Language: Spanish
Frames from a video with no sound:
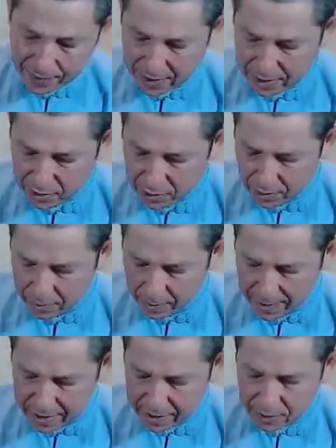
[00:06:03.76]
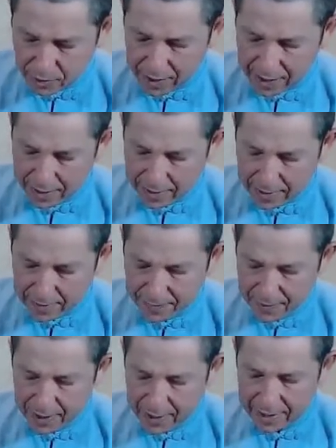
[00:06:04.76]
estoy un momentito ahí,
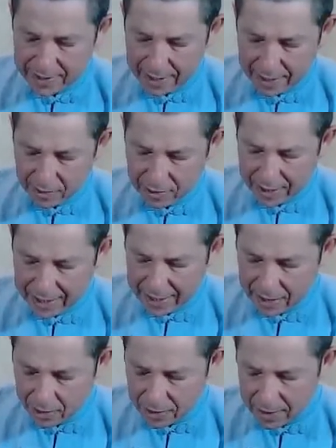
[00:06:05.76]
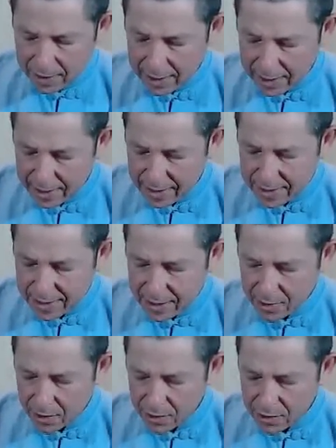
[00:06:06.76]
hasta que note el calor, y
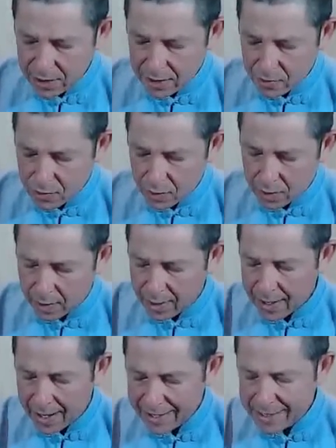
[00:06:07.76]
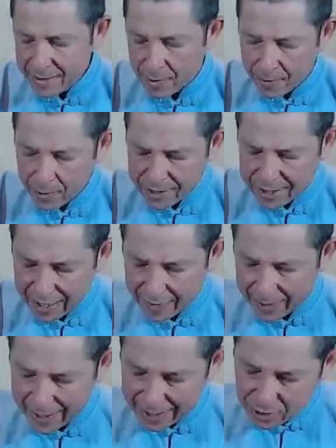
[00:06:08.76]
sigo los círculos. Así vamos
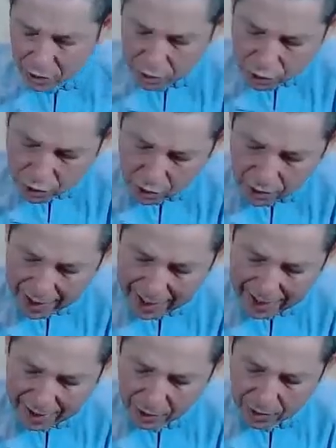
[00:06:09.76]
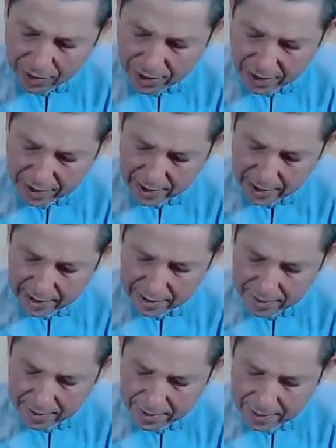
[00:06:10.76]
trabajando toda la rodillita.
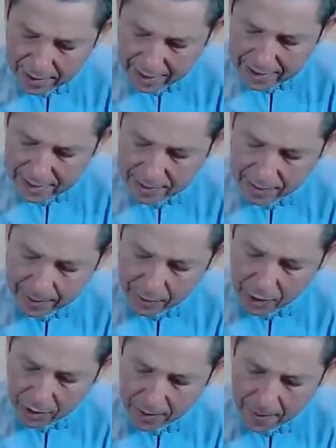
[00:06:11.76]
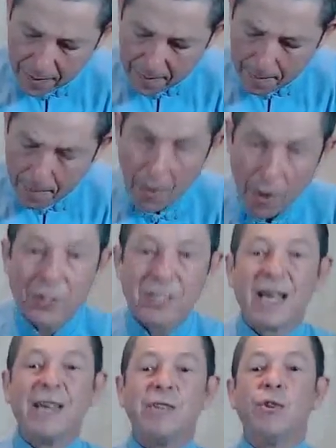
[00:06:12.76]
Así vamos
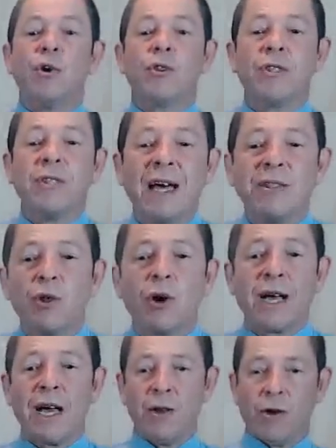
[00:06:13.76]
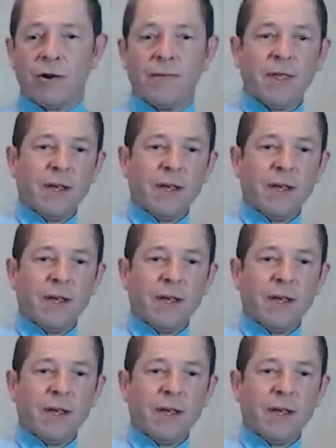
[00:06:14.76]
moxando, dando calor.